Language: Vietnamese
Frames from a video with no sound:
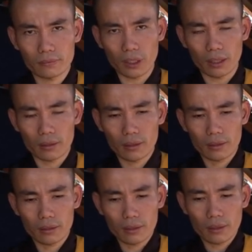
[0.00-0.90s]
đó.
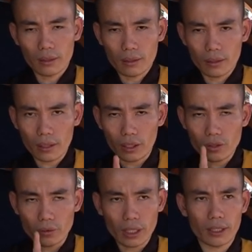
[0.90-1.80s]
thì cái
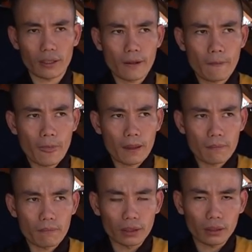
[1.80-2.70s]
chỗ này nè
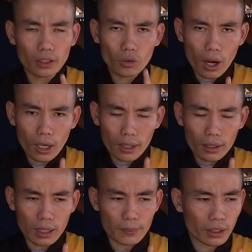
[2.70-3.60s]
mình tính toán
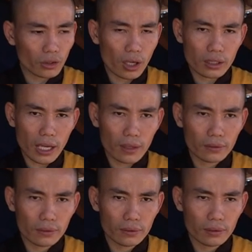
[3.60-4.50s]
làm tính toán làm sao
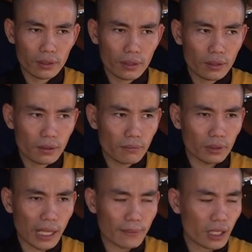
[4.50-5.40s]

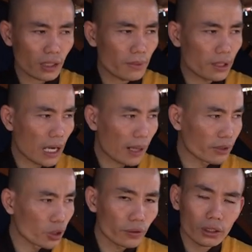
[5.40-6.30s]
mình làm sao để mình
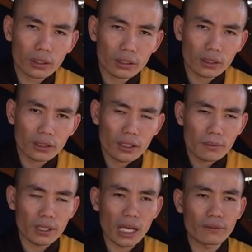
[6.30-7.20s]
làm nhiều phước
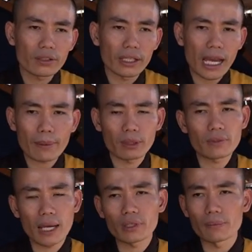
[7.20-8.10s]
mình làm với người a mình không
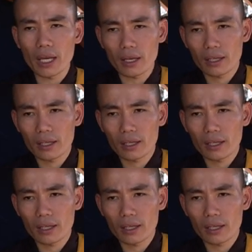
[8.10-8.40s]
làm người b